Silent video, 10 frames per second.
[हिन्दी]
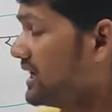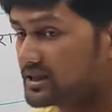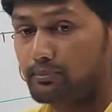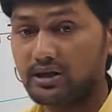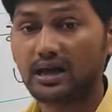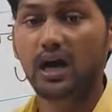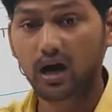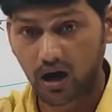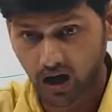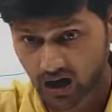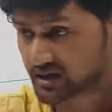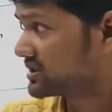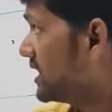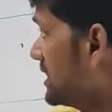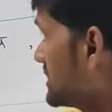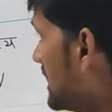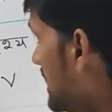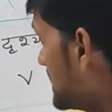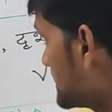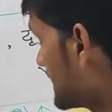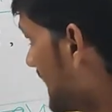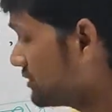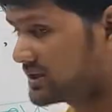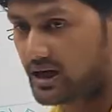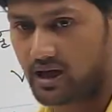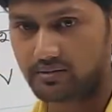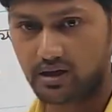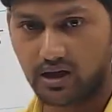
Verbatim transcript: तो बोलिएगा हट तो हट से क्या हो जाएगा